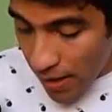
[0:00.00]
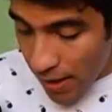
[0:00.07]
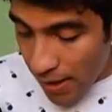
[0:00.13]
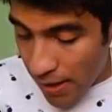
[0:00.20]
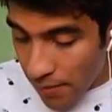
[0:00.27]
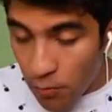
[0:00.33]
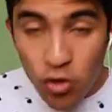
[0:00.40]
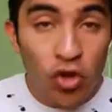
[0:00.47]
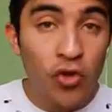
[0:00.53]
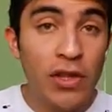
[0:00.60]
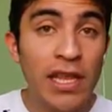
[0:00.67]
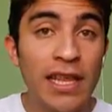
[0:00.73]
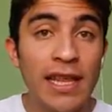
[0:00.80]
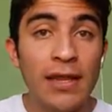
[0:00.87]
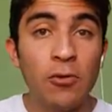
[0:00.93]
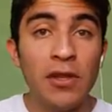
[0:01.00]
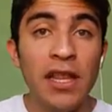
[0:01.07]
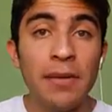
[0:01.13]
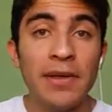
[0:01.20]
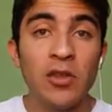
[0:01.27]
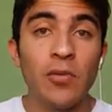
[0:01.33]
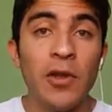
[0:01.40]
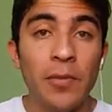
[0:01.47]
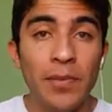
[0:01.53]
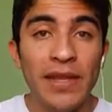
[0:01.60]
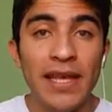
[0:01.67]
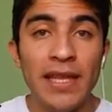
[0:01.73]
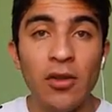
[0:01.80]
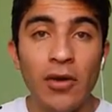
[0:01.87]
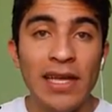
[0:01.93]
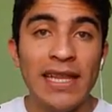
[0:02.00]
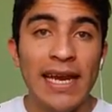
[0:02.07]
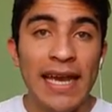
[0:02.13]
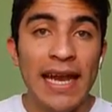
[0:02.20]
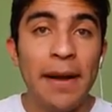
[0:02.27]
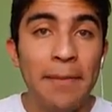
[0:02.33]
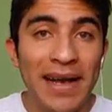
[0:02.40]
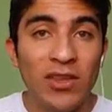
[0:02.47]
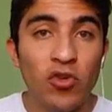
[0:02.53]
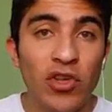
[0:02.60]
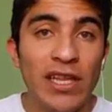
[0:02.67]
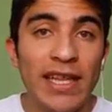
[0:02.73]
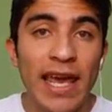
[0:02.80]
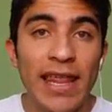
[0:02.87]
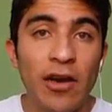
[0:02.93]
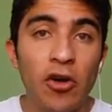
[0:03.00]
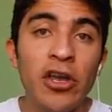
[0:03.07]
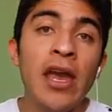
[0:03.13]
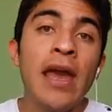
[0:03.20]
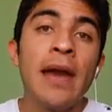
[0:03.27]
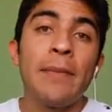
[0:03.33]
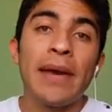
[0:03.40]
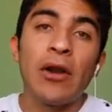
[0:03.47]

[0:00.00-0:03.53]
Eh, muchos de ustedes en Twitter me estuvieron pidiendo que trajera mazos el día de hoy,